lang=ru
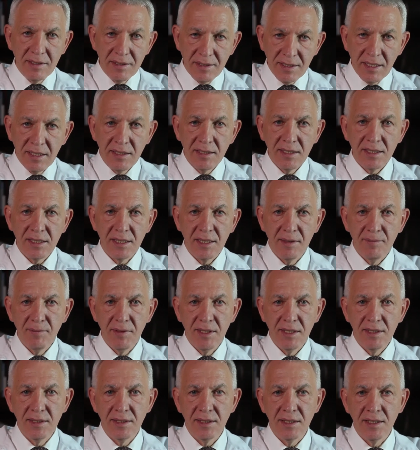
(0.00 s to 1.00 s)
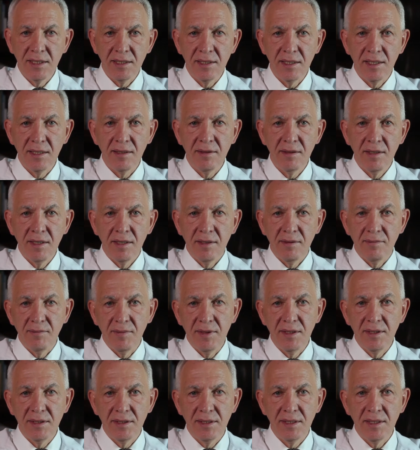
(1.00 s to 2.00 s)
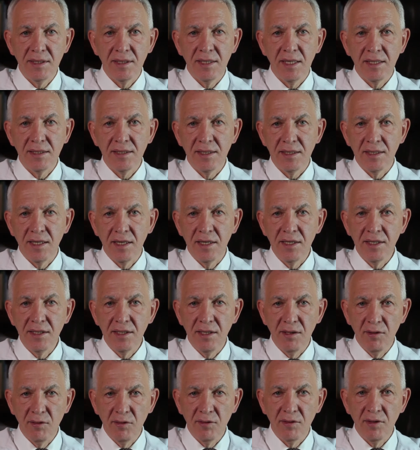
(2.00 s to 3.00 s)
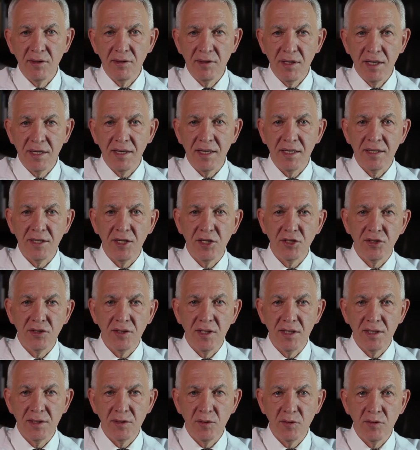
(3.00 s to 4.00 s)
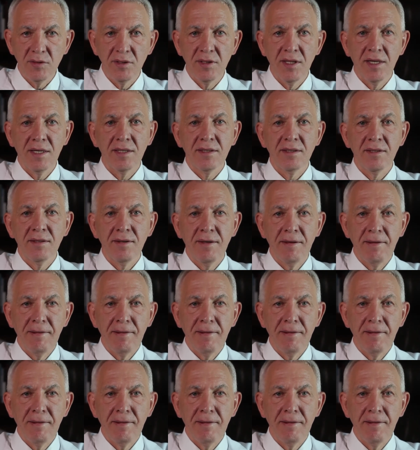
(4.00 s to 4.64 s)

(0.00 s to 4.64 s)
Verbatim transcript: ценностной медицины, медицины, а ориентированной на конечный результат.